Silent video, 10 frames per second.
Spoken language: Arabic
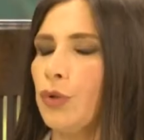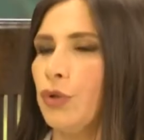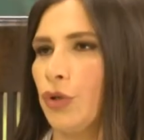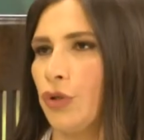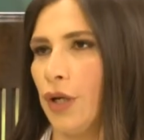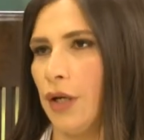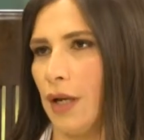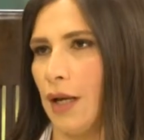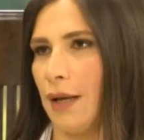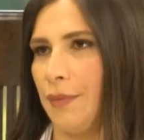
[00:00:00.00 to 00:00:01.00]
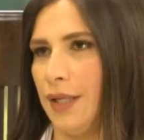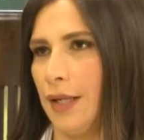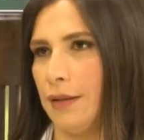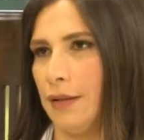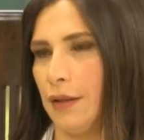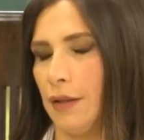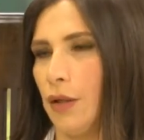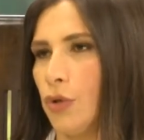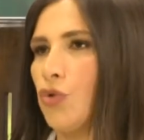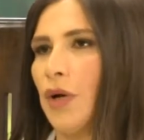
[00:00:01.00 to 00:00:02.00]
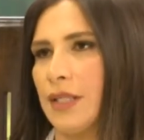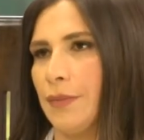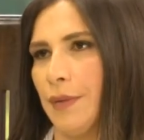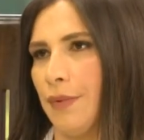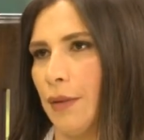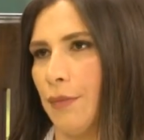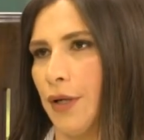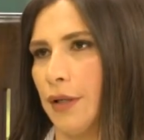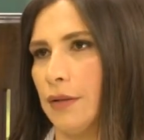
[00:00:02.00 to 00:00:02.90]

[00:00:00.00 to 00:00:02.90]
دكتور ابي نادر أه، شو اسباب هالمرض؟